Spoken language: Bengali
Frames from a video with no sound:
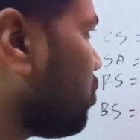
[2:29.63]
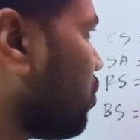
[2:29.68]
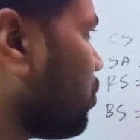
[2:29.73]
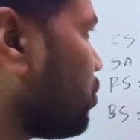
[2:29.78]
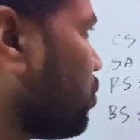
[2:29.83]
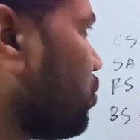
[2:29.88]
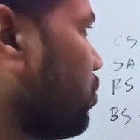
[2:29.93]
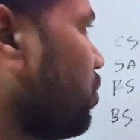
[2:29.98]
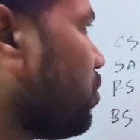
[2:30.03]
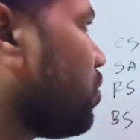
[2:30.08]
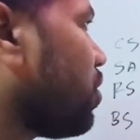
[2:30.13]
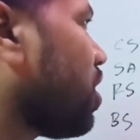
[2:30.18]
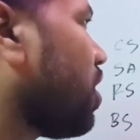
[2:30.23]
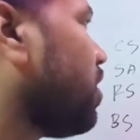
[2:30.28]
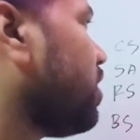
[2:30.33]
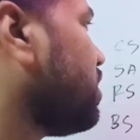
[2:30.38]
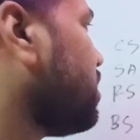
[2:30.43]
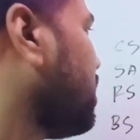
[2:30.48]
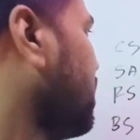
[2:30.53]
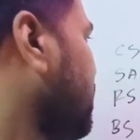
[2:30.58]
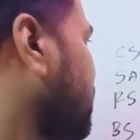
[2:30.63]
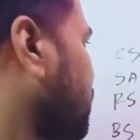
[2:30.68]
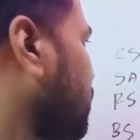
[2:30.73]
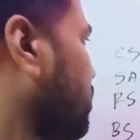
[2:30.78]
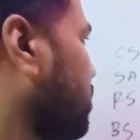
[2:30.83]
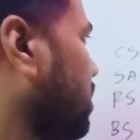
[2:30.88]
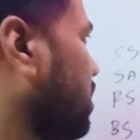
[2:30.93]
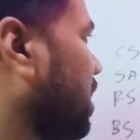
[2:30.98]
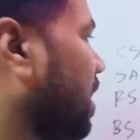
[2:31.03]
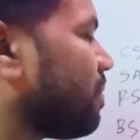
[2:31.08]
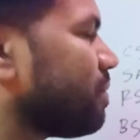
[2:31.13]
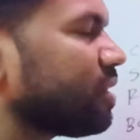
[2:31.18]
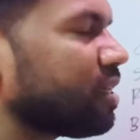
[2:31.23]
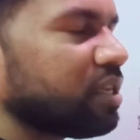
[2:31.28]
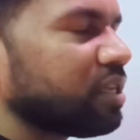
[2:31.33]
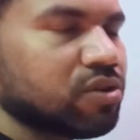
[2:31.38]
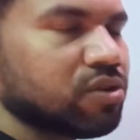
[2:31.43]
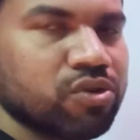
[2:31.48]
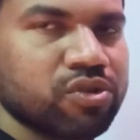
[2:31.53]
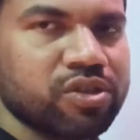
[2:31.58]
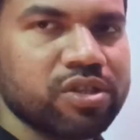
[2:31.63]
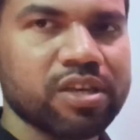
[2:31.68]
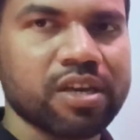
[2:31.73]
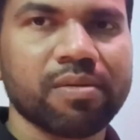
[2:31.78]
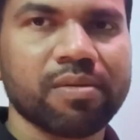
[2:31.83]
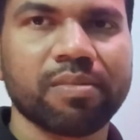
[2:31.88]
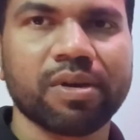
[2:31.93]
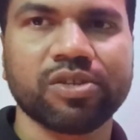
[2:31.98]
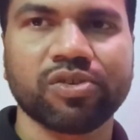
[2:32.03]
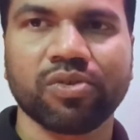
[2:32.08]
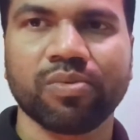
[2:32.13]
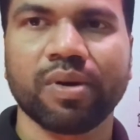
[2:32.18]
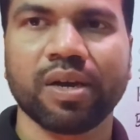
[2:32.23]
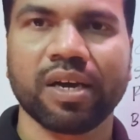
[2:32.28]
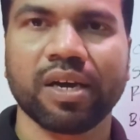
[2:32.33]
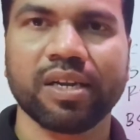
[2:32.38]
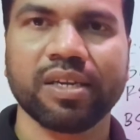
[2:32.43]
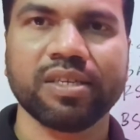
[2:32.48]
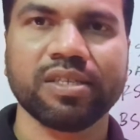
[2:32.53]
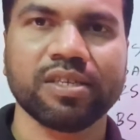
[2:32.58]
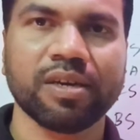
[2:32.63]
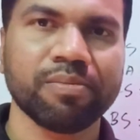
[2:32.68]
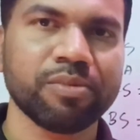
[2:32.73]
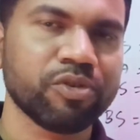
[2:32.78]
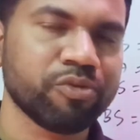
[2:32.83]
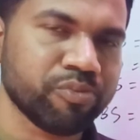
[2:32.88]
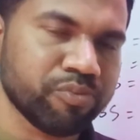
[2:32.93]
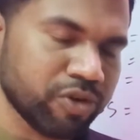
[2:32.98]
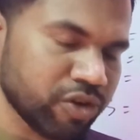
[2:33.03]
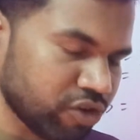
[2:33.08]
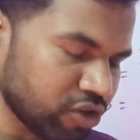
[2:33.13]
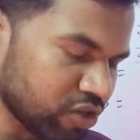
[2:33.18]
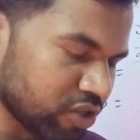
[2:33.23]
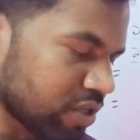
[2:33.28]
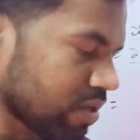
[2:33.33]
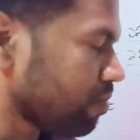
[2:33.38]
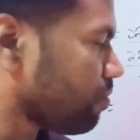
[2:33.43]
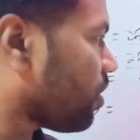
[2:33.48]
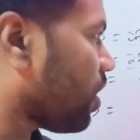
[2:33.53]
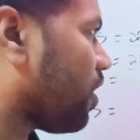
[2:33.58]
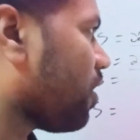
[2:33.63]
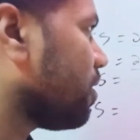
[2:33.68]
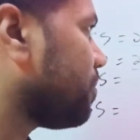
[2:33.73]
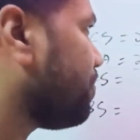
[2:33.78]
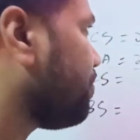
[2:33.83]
সংশোধন করা হয় সেটি হচ্ছে নামজারি খতিয়ান বা জমাখারি যা মিউটেশিয়াম বলা হয়